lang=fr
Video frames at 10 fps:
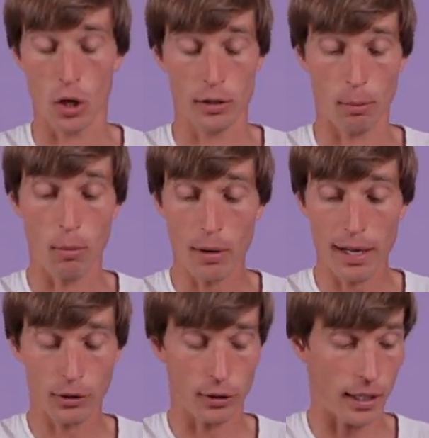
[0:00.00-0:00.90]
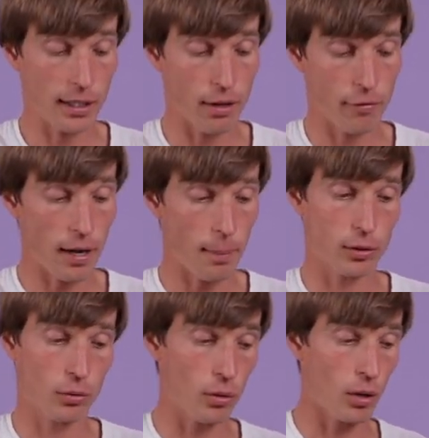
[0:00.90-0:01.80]
Simplement, là, tu n'en as rien à faire
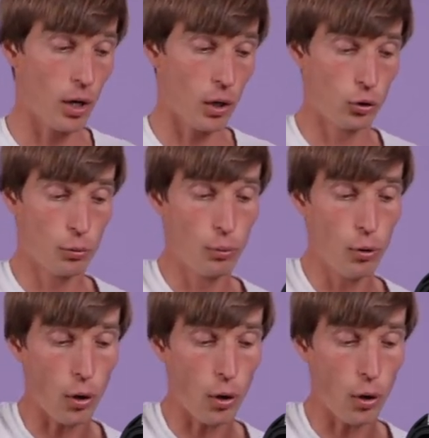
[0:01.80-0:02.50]
parce que tu peux